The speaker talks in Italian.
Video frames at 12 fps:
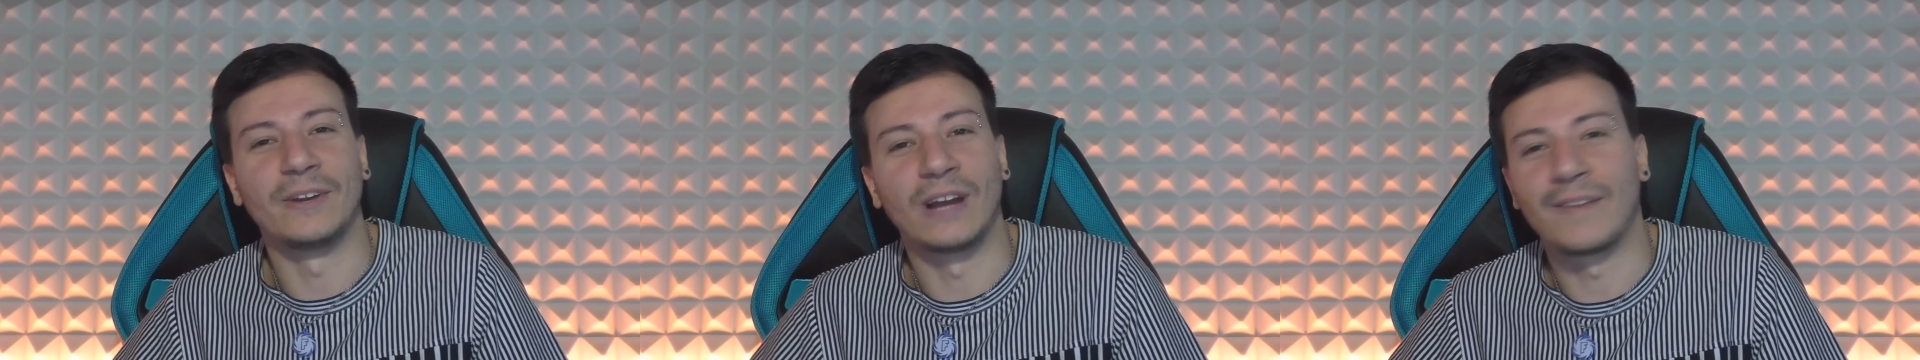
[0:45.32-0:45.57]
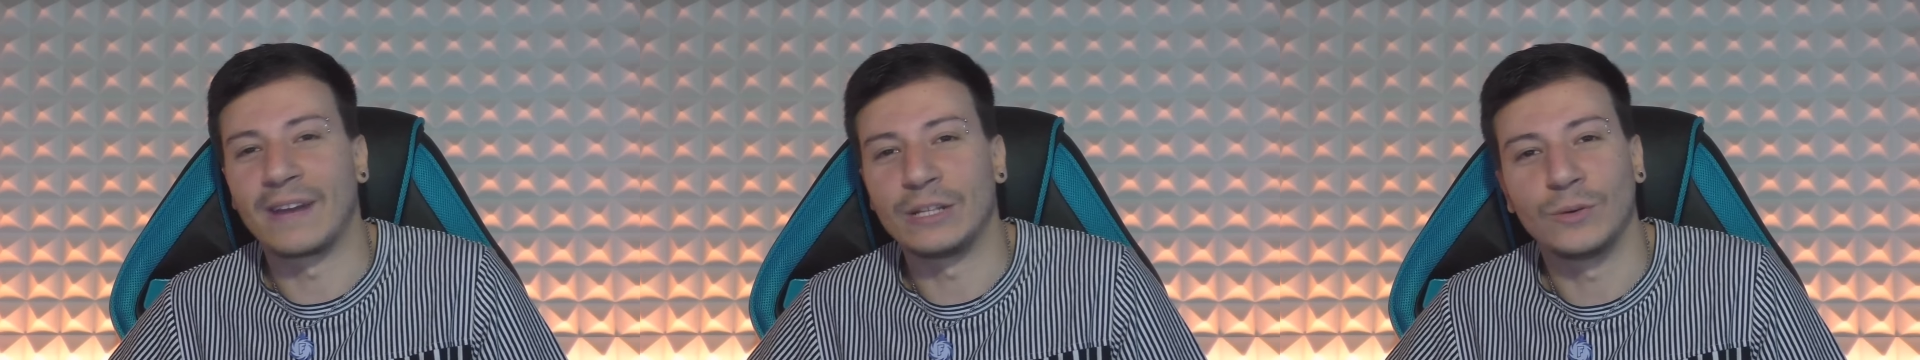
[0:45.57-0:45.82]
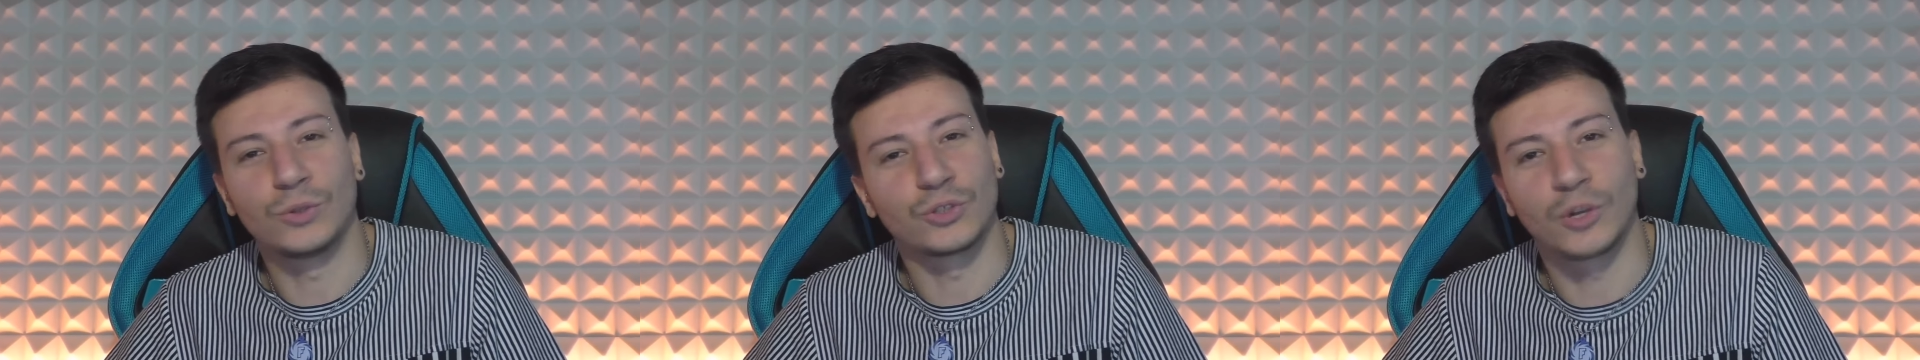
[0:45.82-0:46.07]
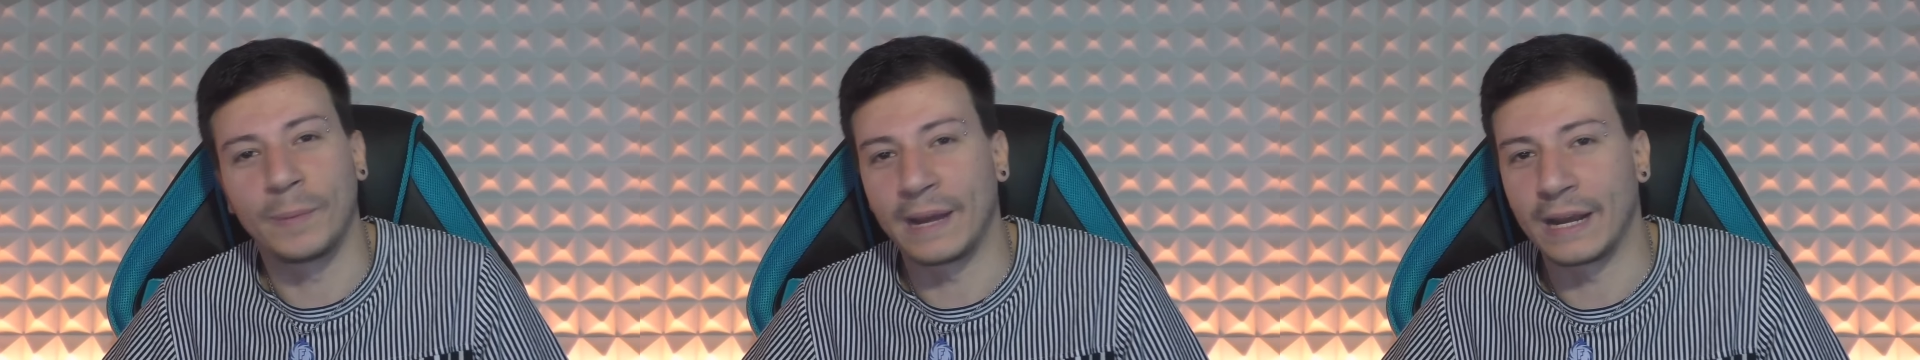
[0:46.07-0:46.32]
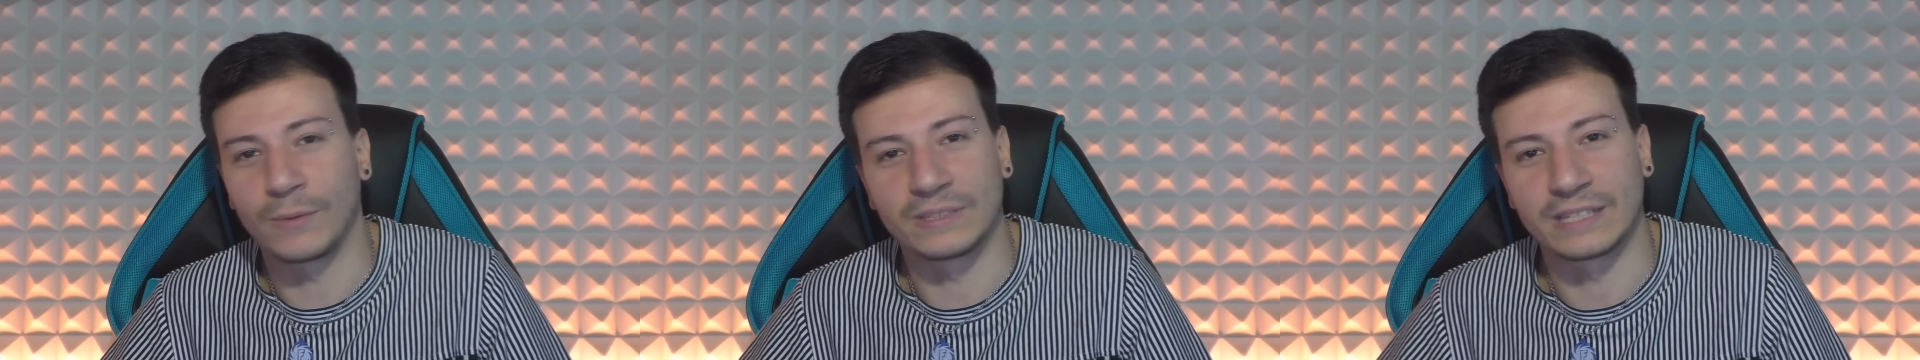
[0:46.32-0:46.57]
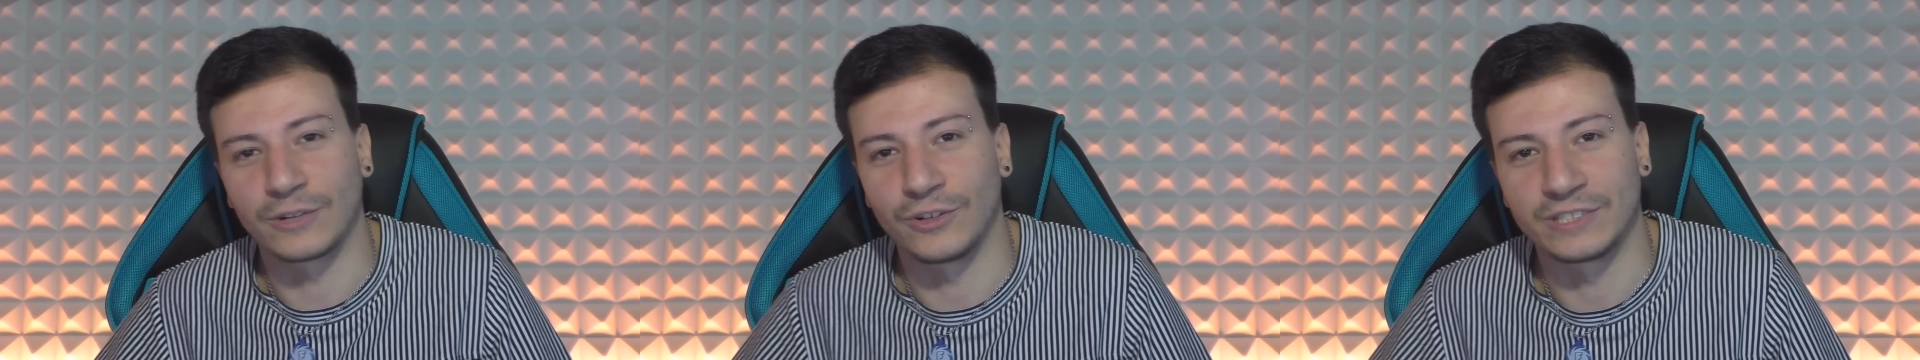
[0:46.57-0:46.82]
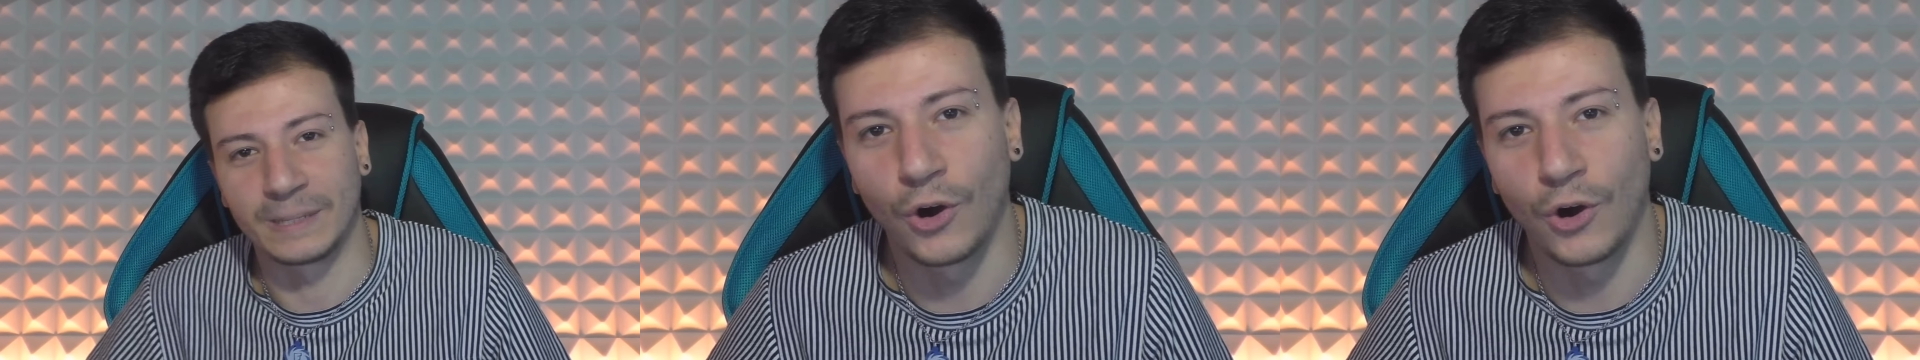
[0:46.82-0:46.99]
che non avrei dovuto scoprire questa cosa.